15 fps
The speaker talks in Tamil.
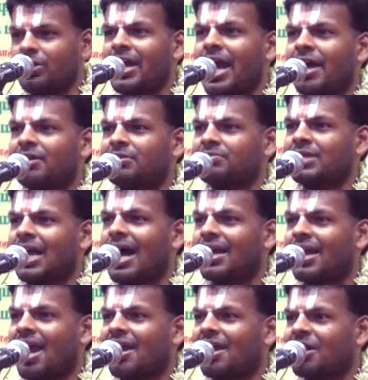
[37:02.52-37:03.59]
உண்டேனும்
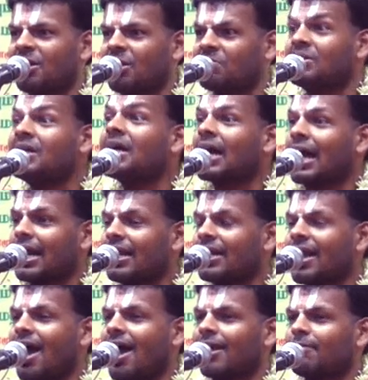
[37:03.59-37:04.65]
யானே என்னும்
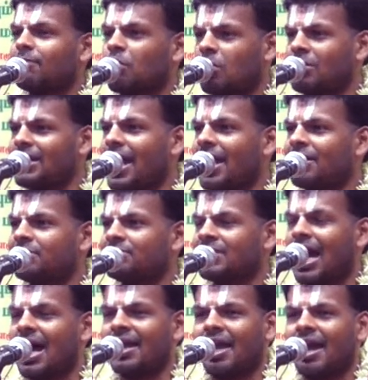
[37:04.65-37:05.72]
கடல் ஞாலம் கொண்டேனும்
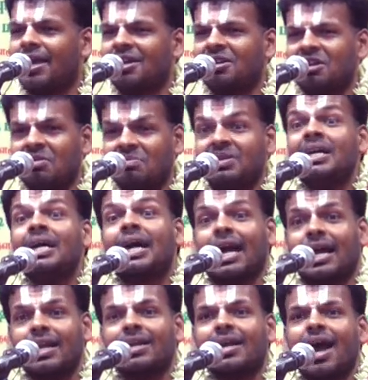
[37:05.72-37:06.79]
யானே என்னும் கடல்